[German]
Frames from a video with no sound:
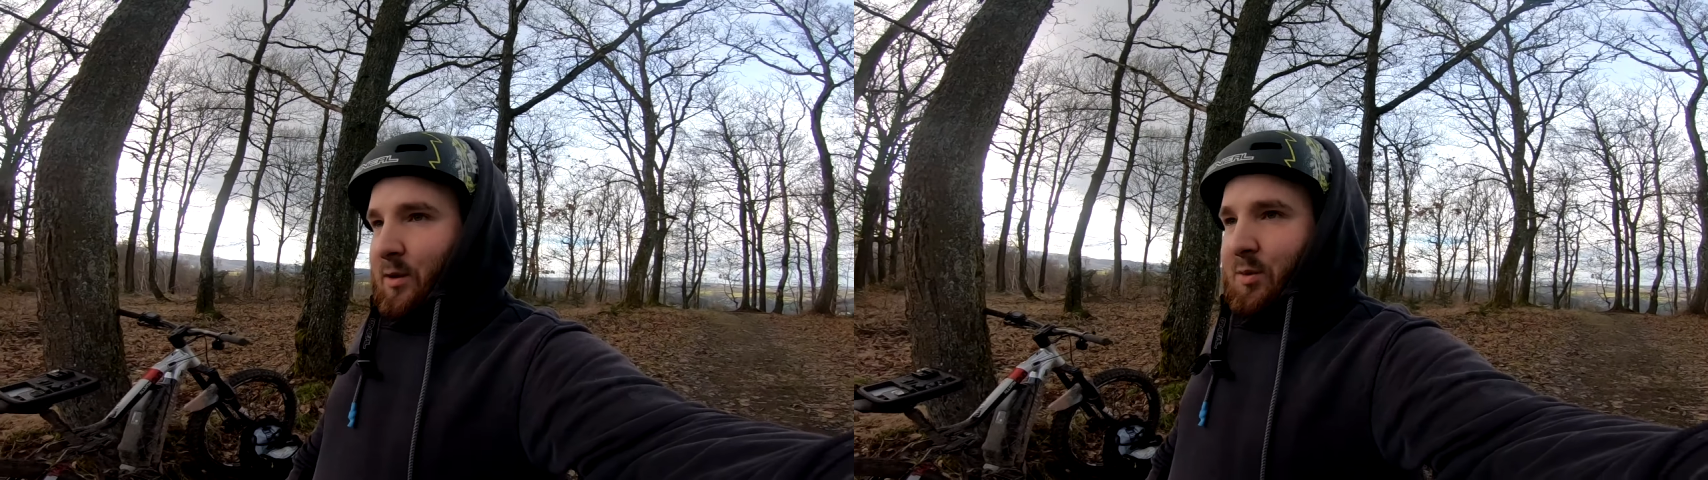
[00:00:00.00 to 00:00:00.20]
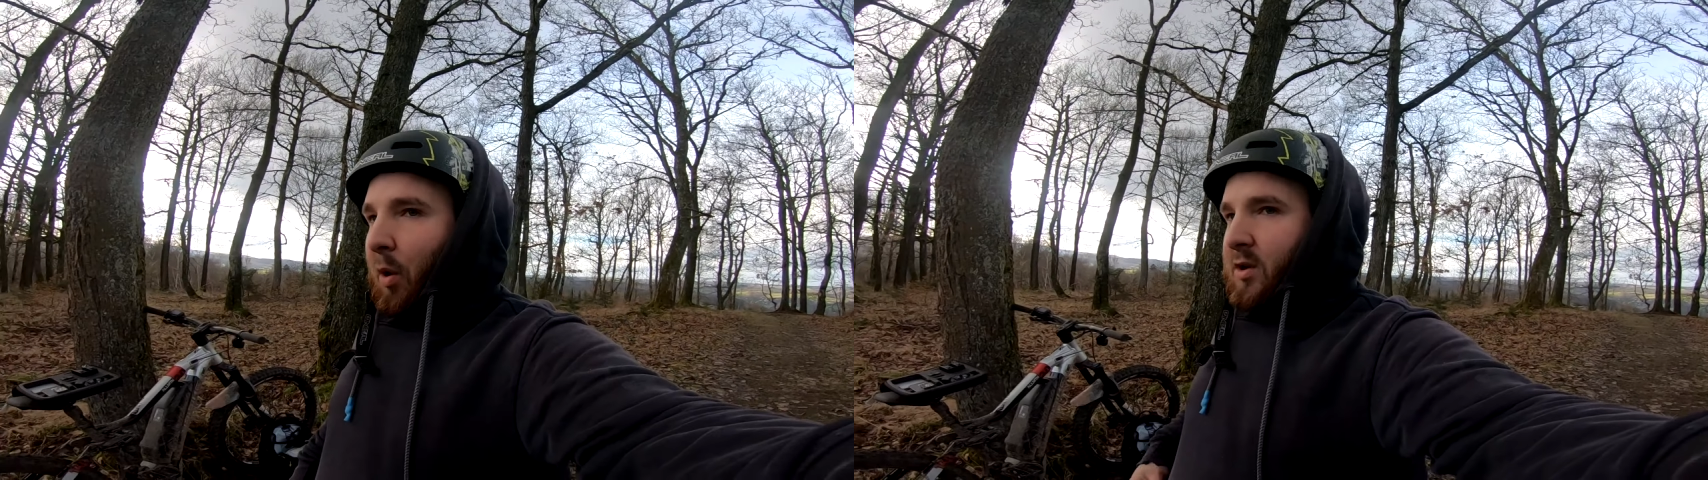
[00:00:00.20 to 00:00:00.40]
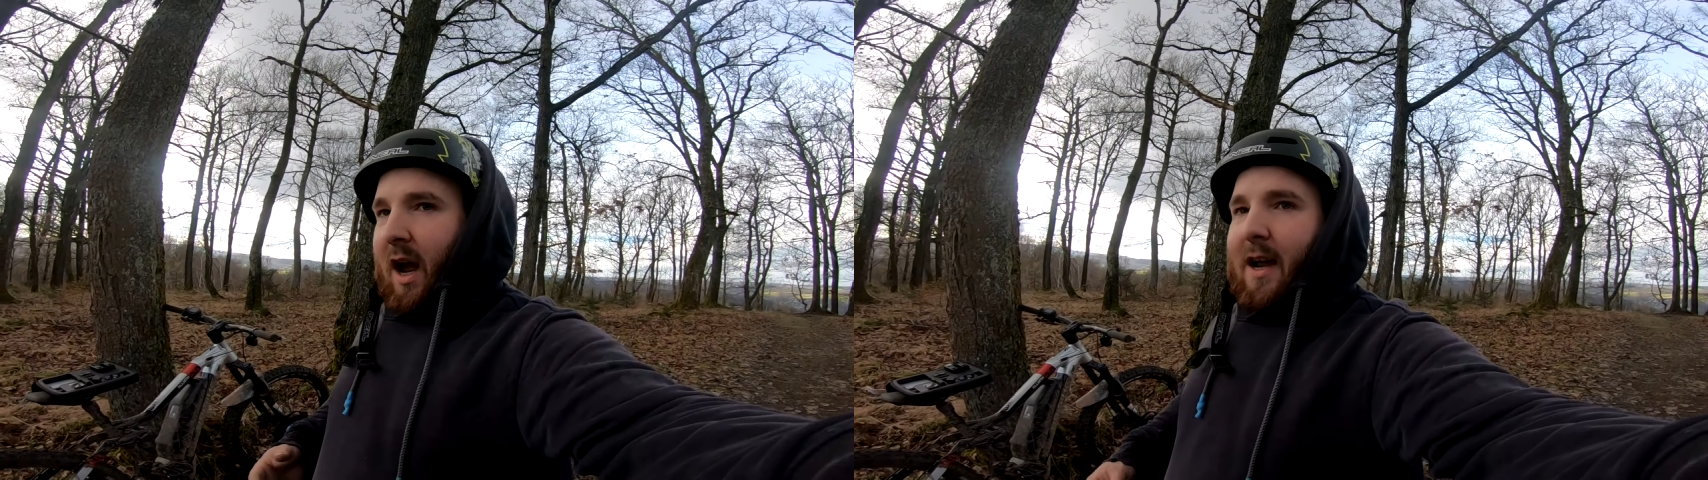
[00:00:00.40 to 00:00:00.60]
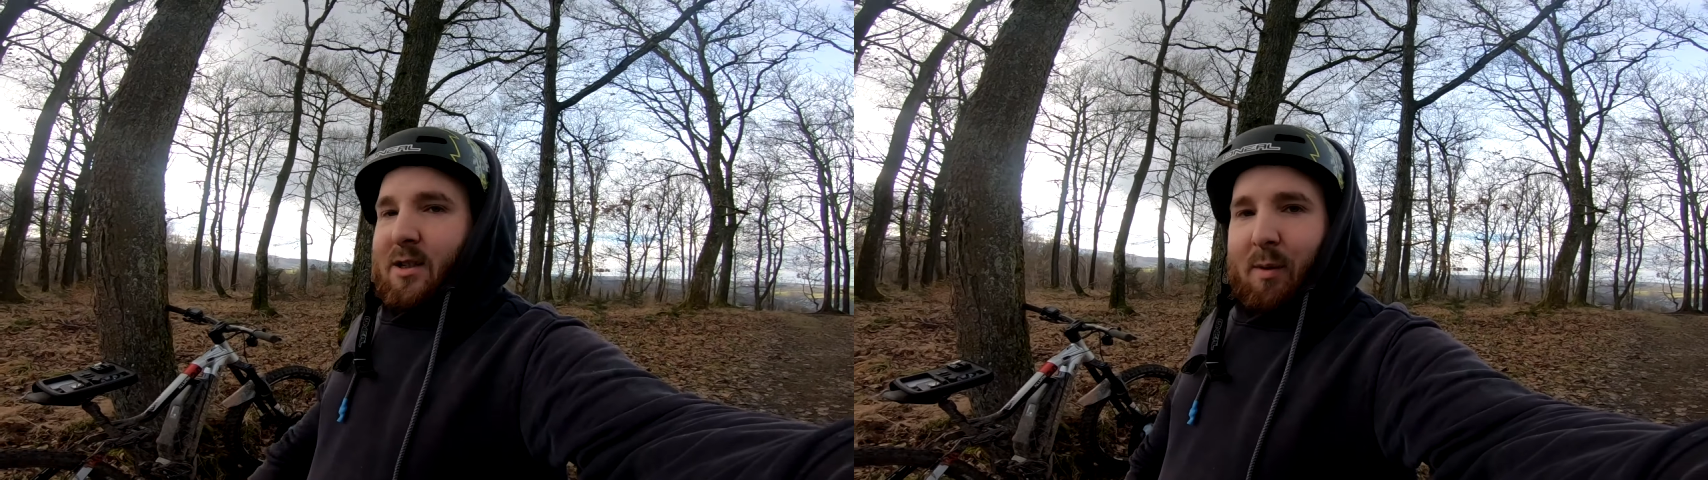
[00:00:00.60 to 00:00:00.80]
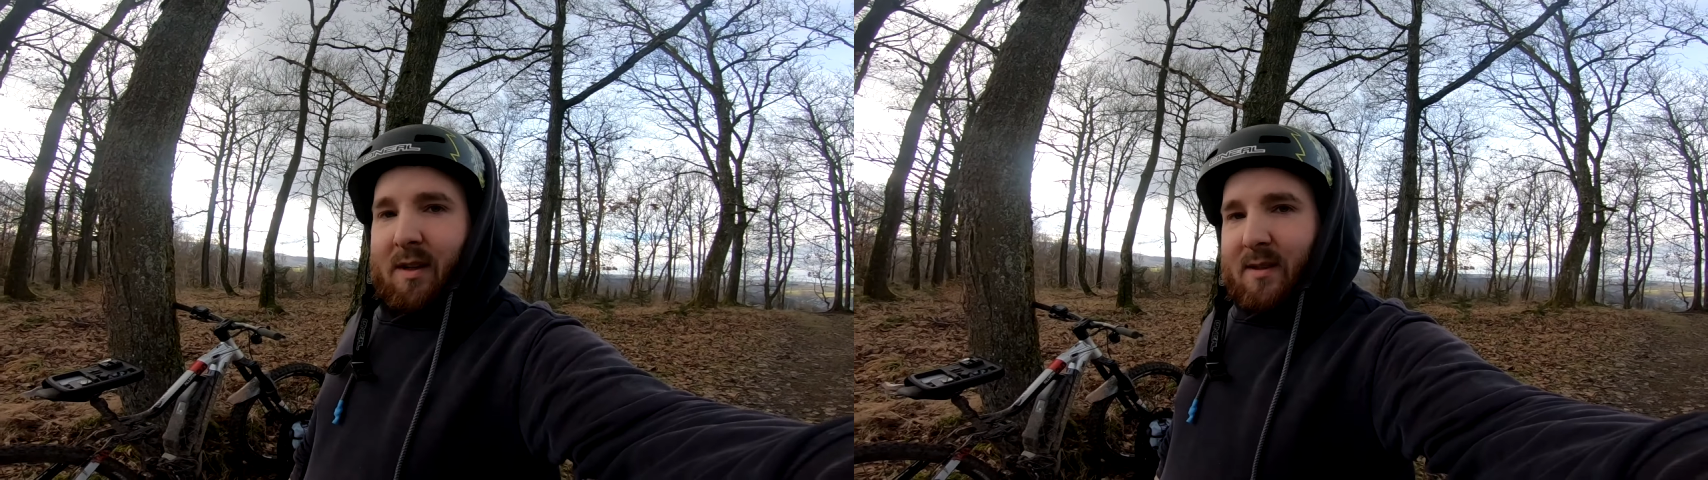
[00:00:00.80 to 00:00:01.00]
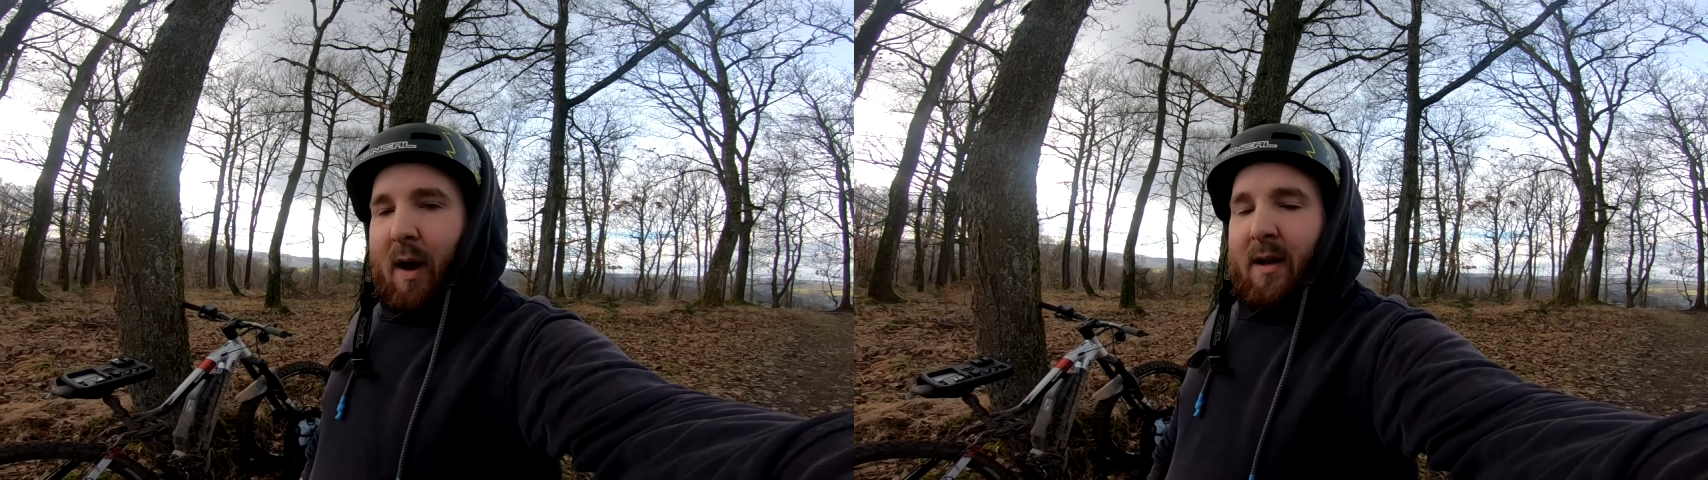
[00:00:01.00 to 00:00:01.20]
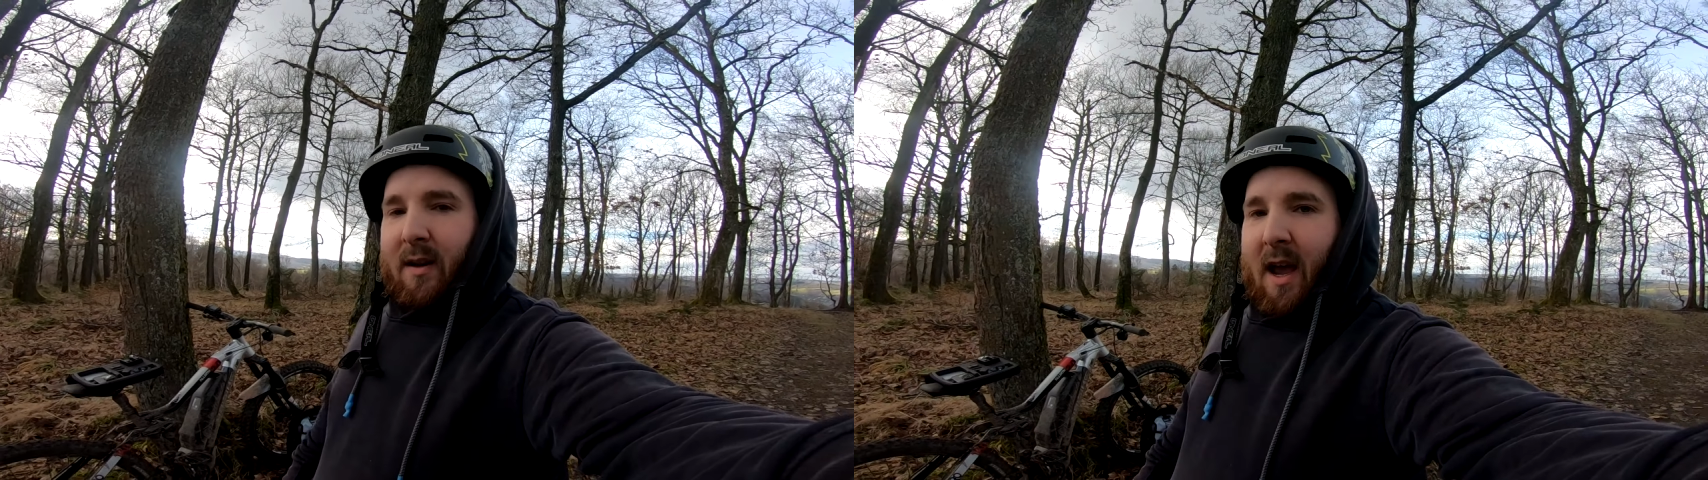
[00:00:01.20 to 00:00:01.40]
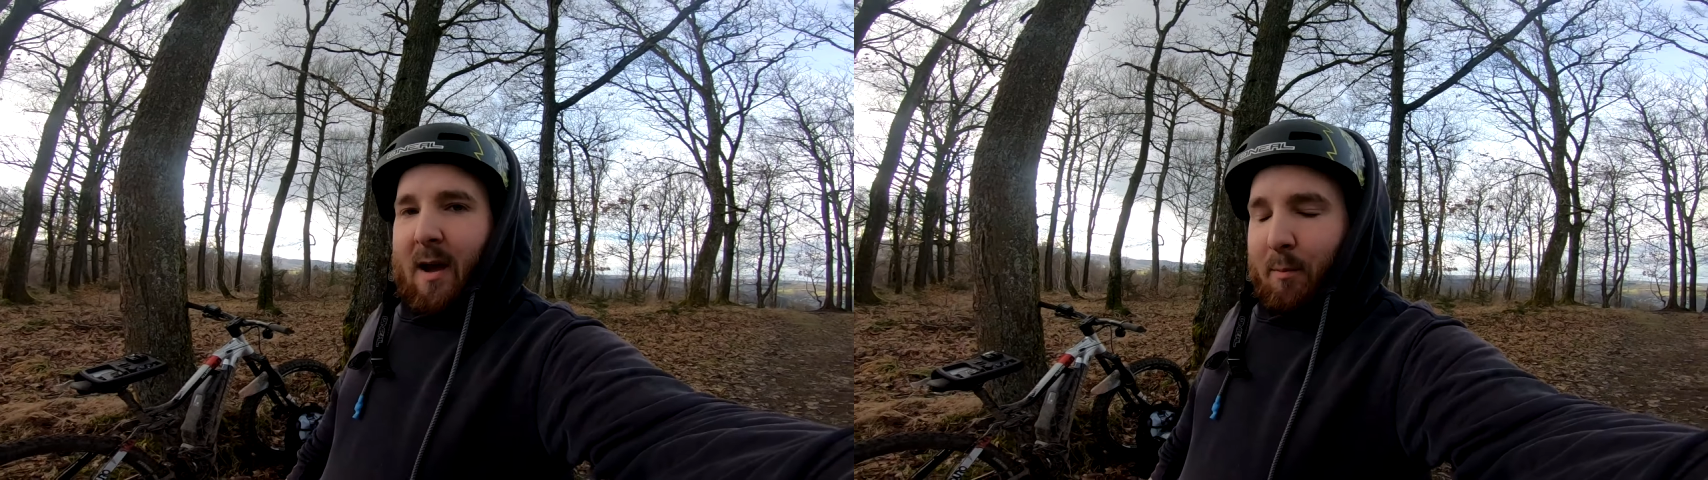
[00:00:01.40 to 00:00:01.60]
so ich brauche ja eigentlich mal eine zweite
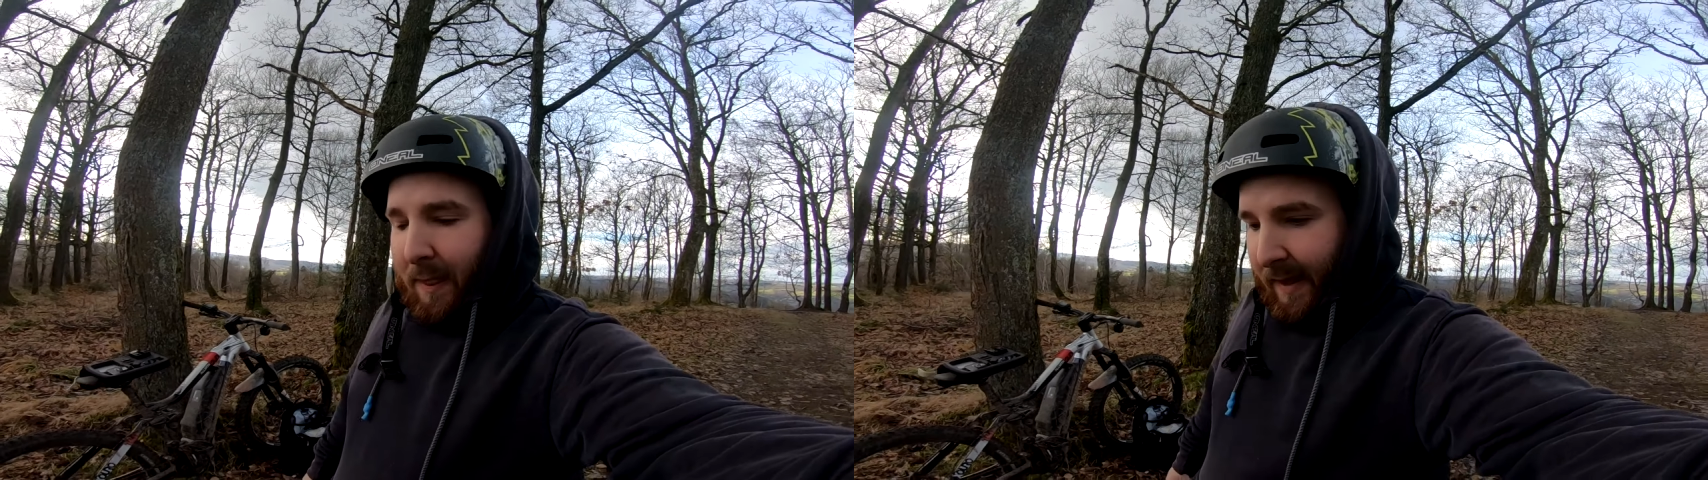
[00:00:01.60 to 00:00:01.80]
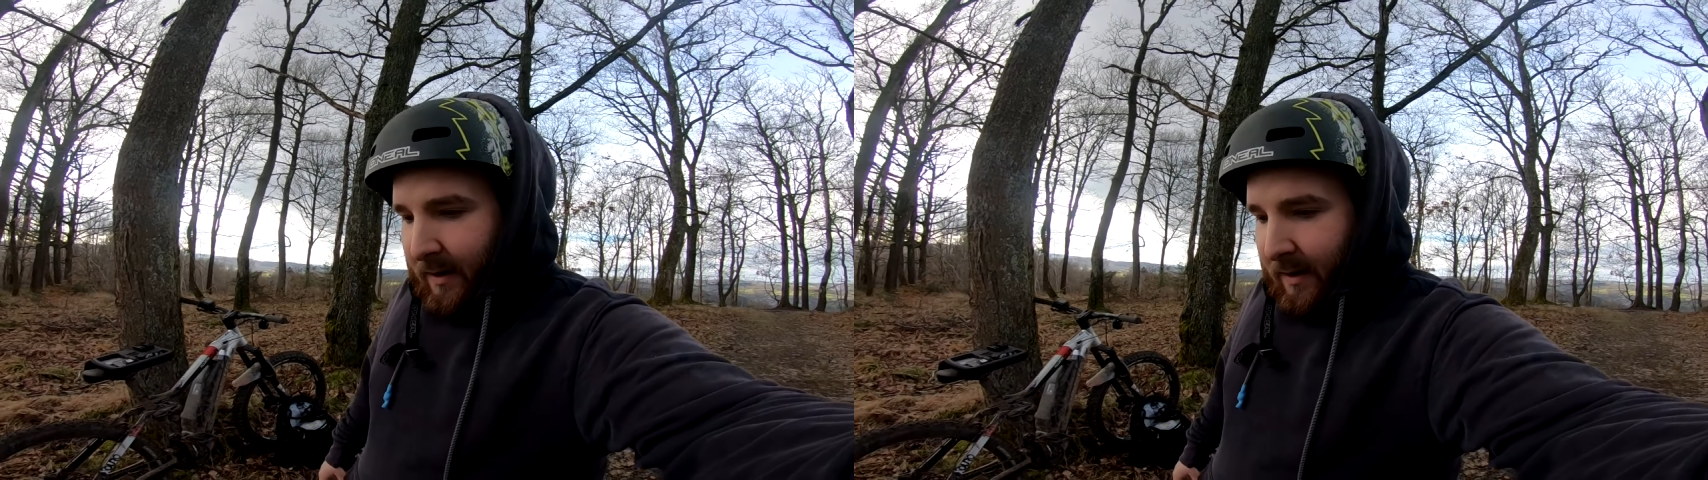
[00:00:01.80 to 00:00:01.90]
Cam,